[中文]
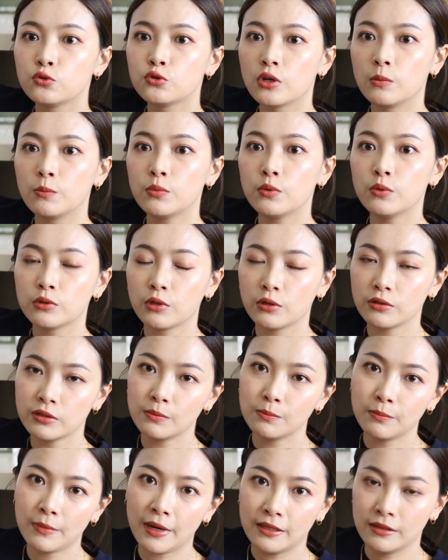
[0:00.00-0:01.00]
全部都
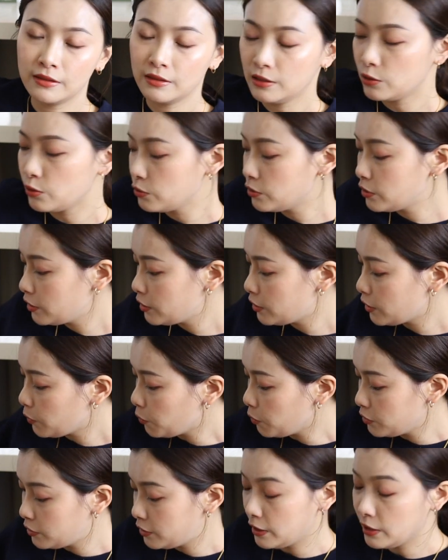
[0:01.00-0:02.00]
是满的，都是一些
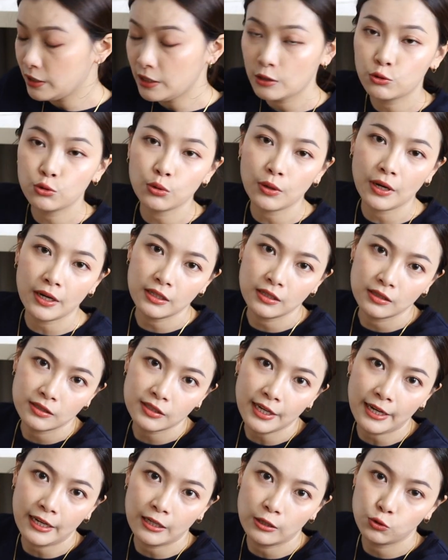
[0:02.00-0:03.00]
我整理出来的
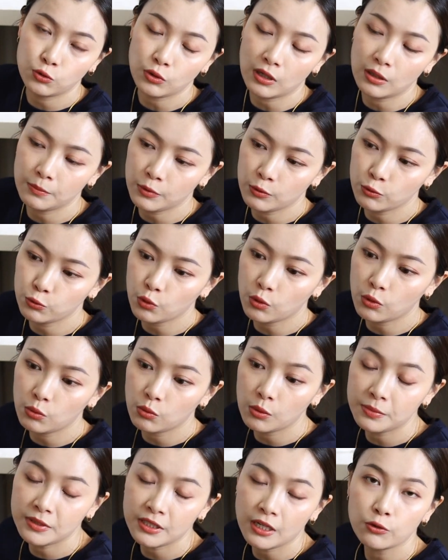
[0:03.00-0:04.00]
彩妆，比如说
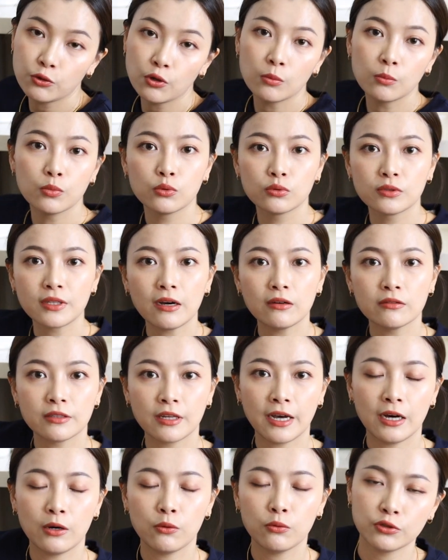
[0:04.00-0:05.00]
我比较用不到的
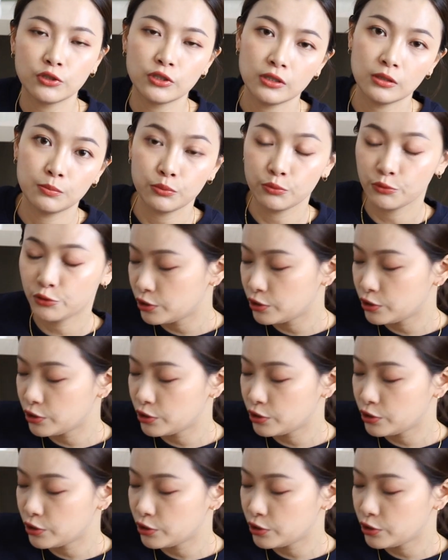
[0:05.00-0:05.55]
啊，或是不